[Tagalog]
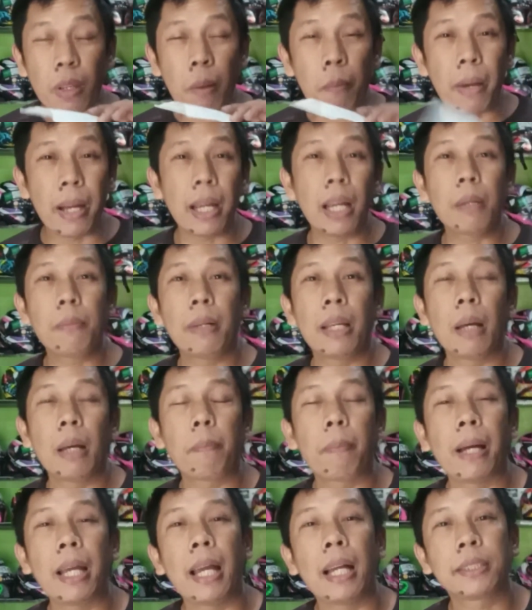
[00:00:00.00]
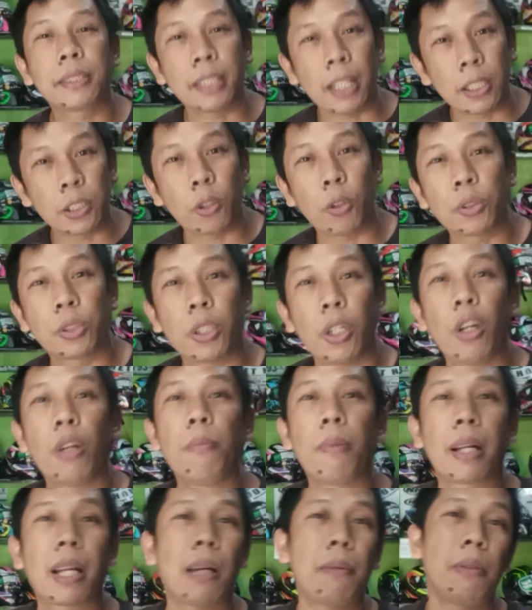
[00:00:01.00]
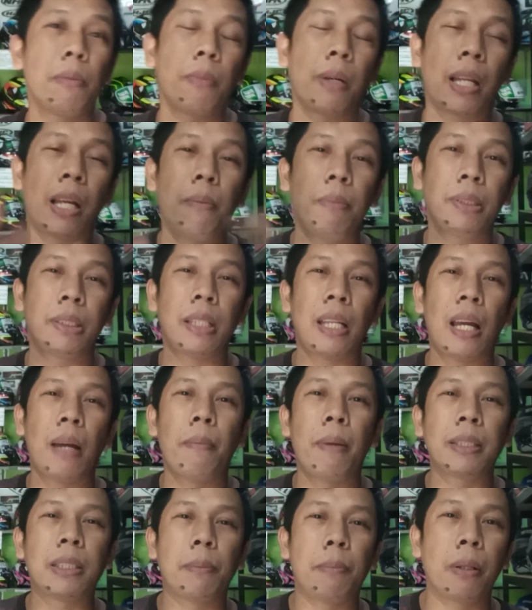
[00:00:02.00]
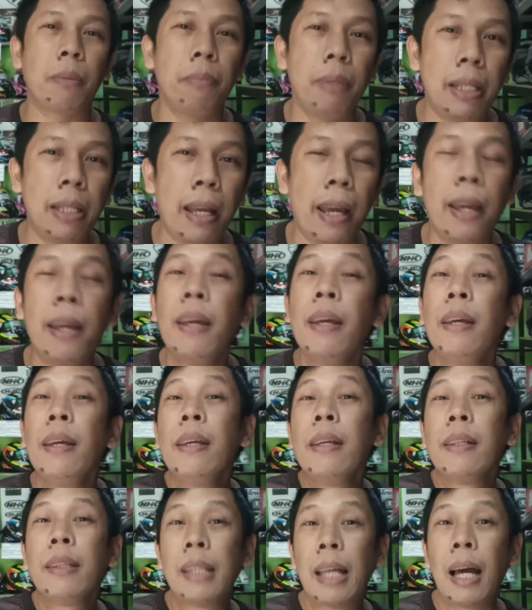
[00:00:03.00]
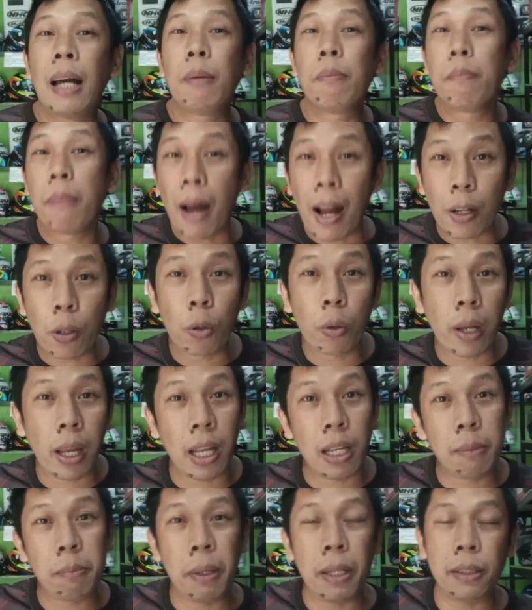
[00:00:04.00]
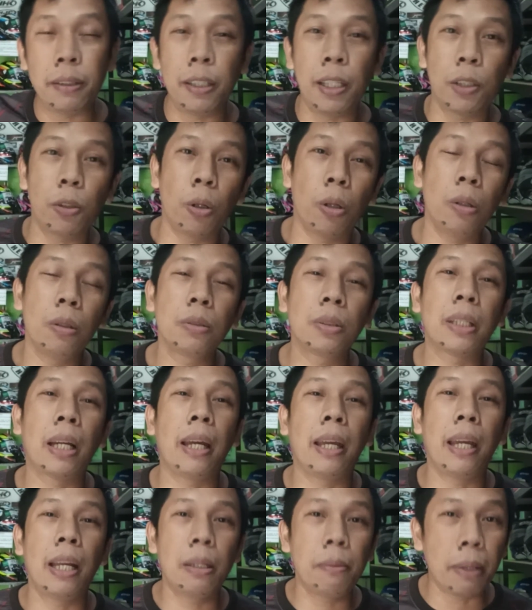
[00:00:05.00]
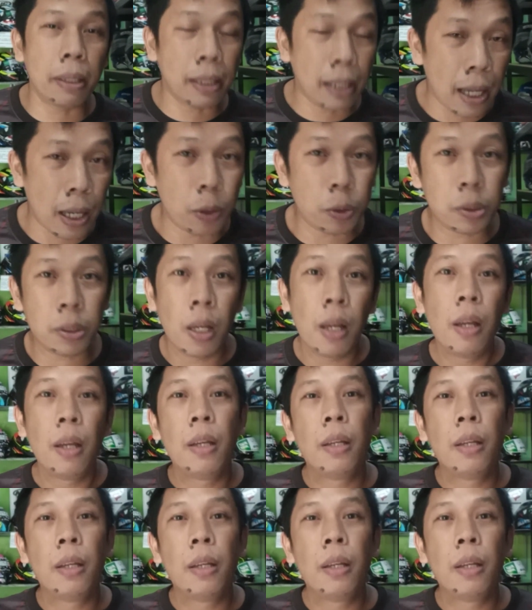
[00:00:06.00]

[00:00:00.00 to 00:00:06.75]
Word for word: Michael Malapaya, shoutout sa iyo. Maraming maraming salamat sa pagbili ng bagong helmet dito sa Helmet House.